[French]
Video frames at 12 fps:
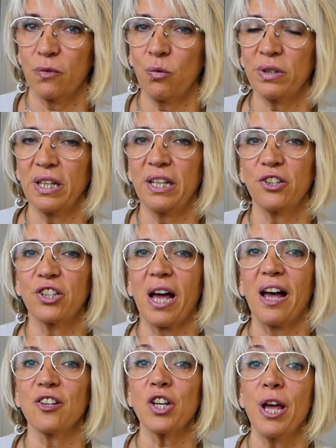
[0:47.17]

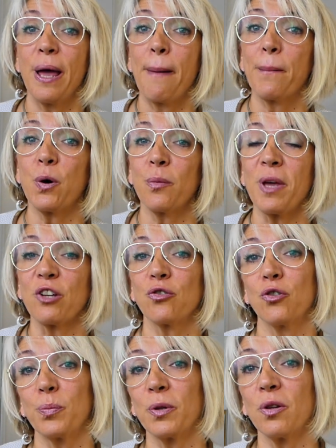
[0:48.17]
télécharge. Première
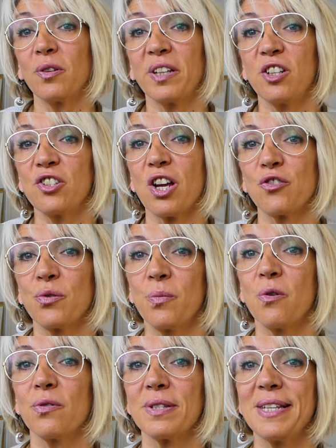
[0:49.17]
chose, pendant le
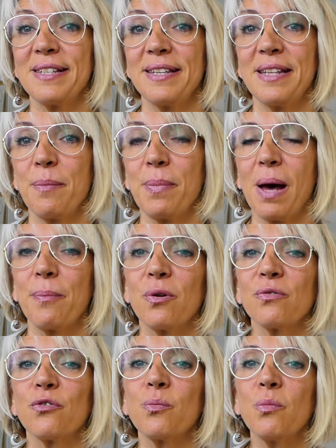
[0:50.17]
téléchargement, n'hésitez pas à
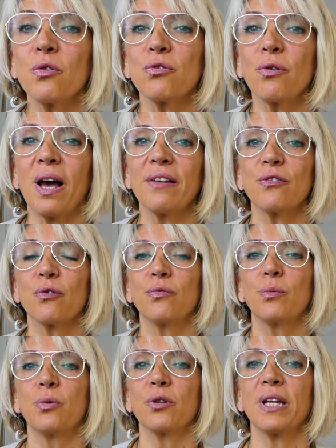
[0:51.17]
prendre vos mensurations.
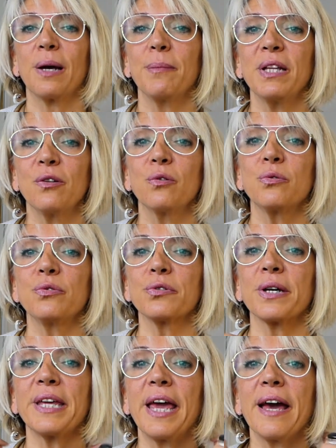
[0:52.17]
Vous prenez un mètre de
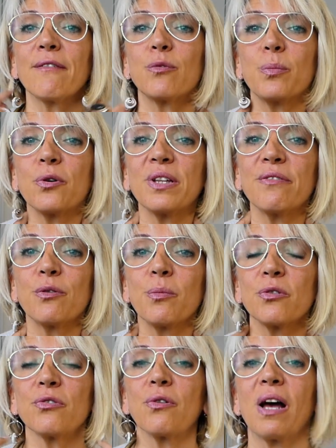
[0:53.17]
couturière, vous prenez vos
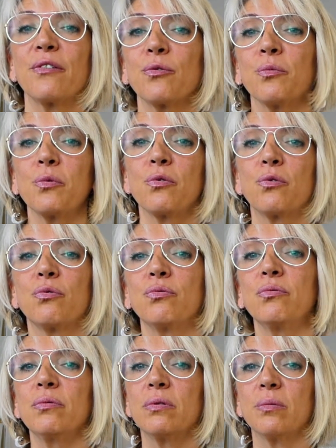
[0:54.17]
mensurations,
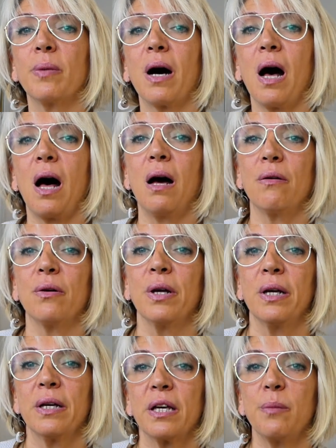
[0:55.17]
cou, euh, bras, euh,
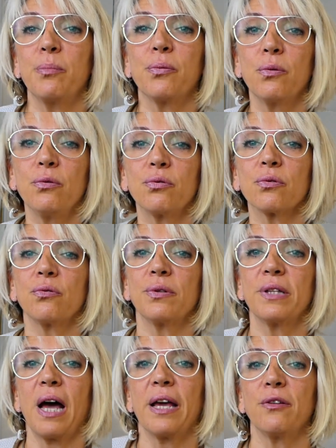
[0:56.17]
épaules, tour de
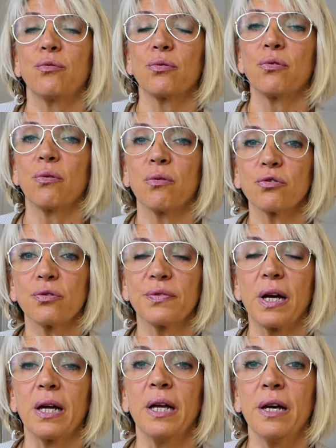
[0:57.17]
taille, tour de hanche,
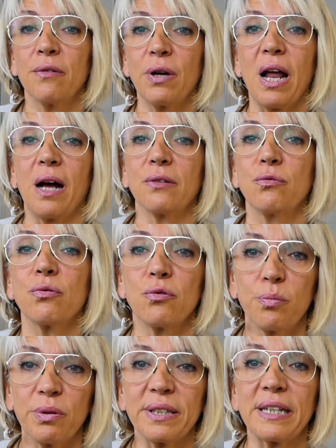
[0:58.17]
enfin voilà, tour
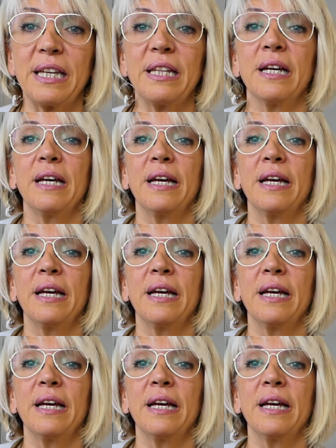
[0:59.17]
de poitrine.